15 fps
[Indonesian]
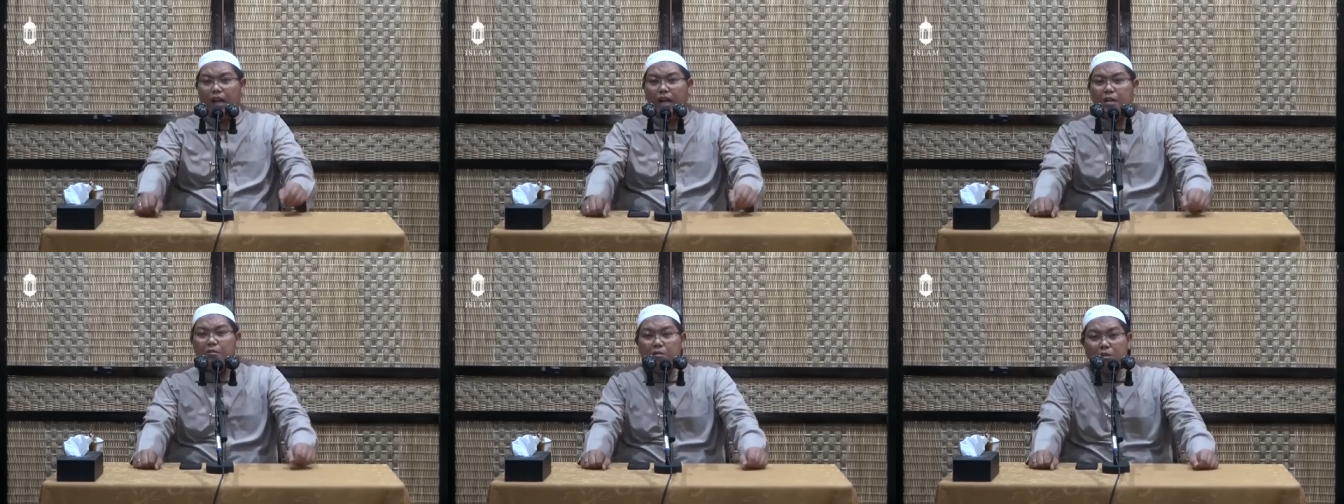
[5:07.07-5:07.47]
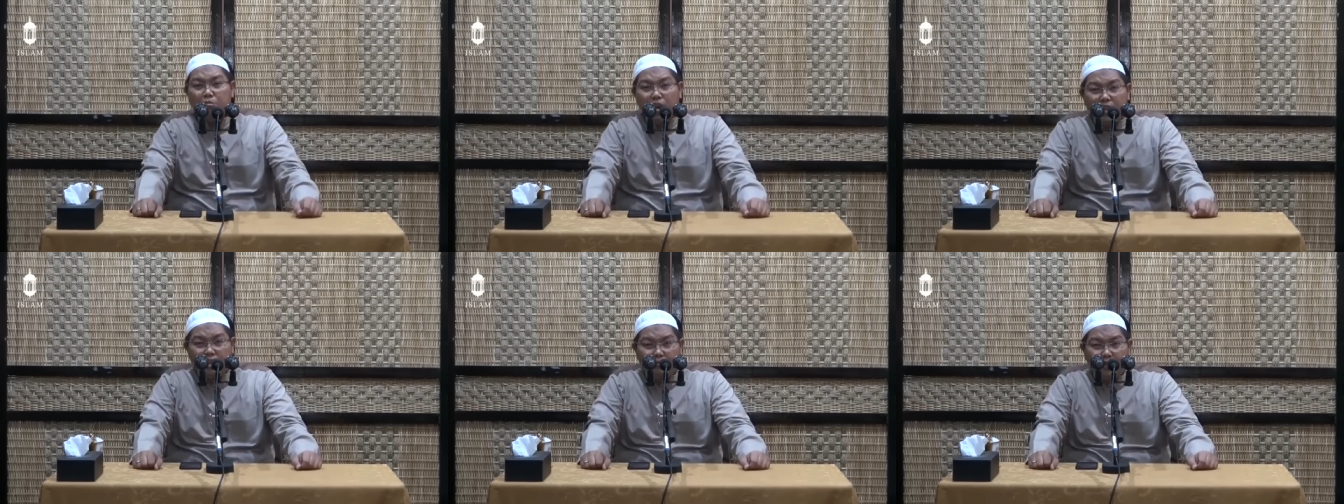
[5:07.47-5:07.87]
Al Imam
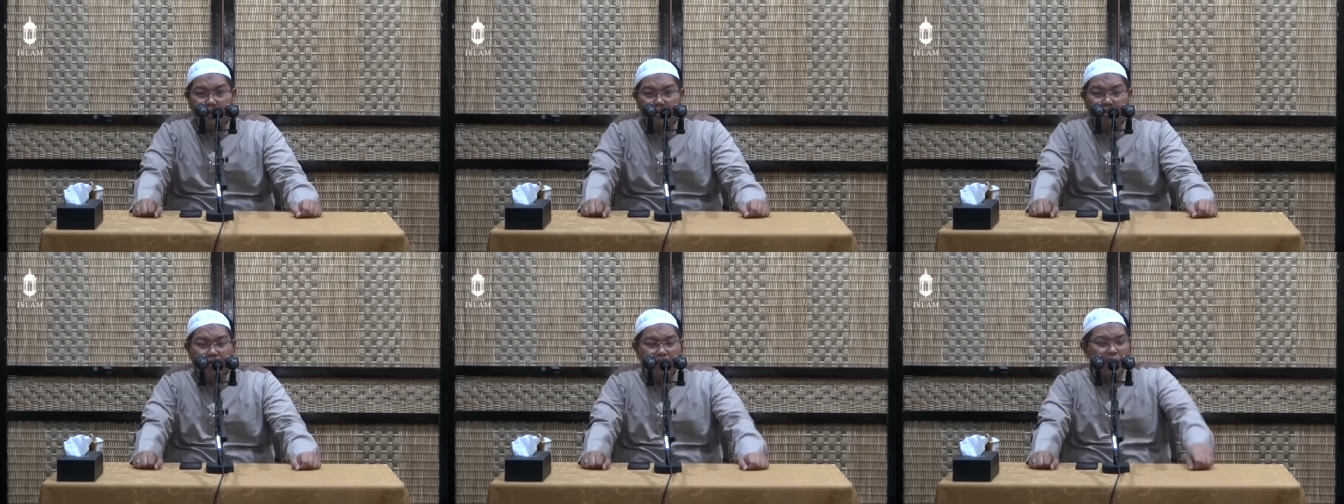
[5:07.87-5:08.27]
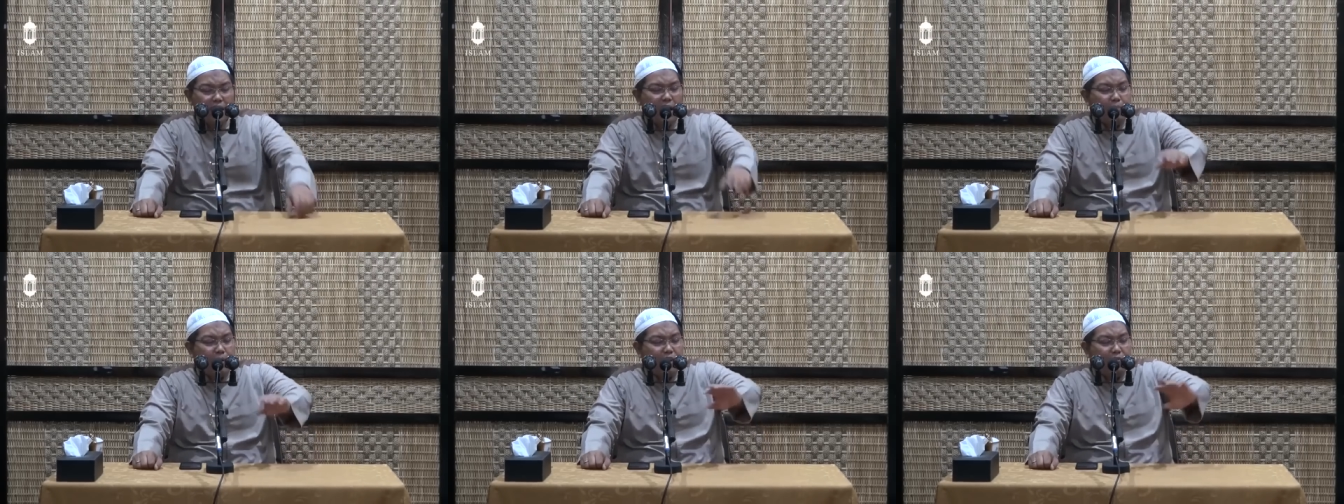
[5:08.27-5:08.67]
Abu Hanifah
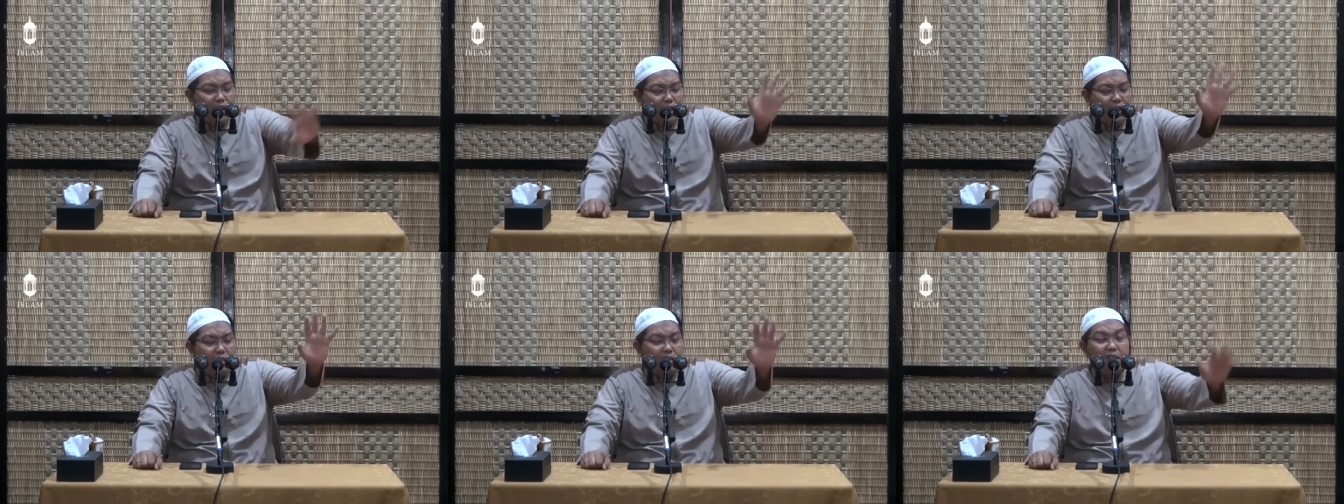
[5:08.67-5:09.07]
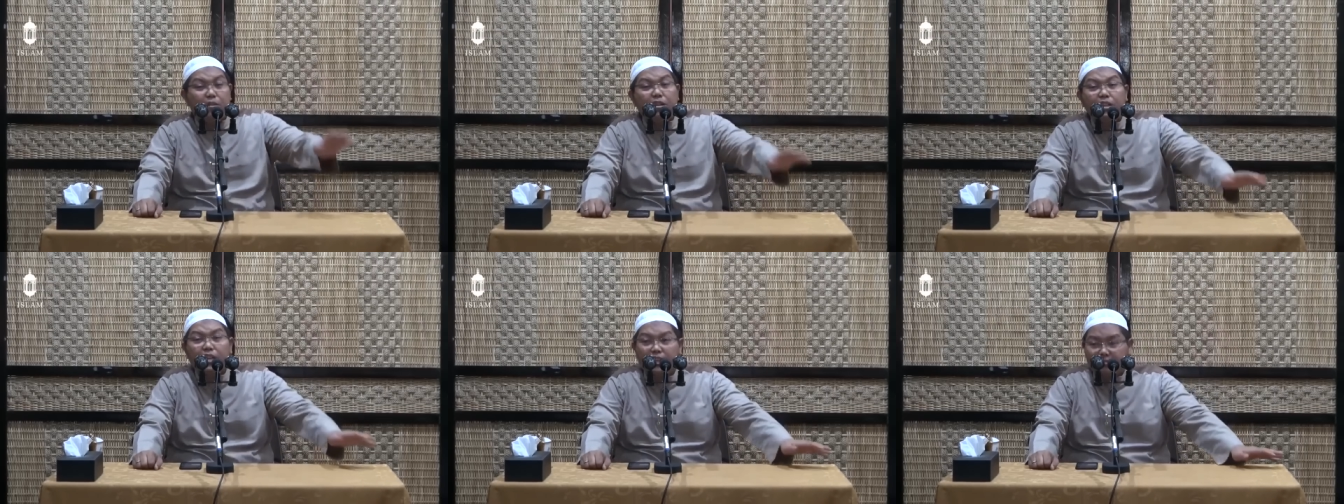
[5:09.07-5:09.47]
orang yang paling fakih di
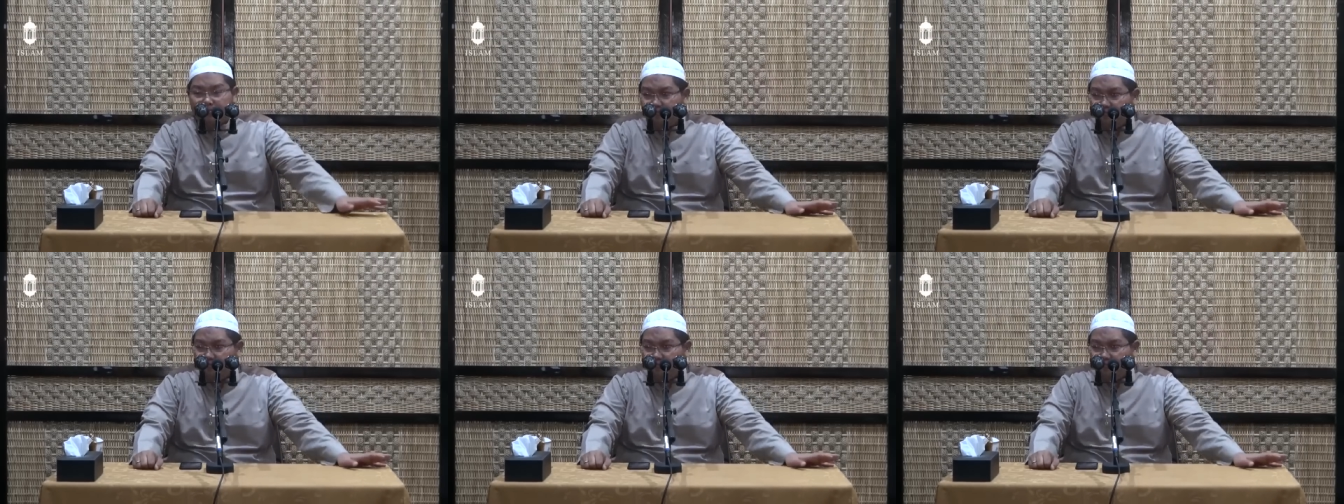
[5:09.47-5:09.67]
zaman dia.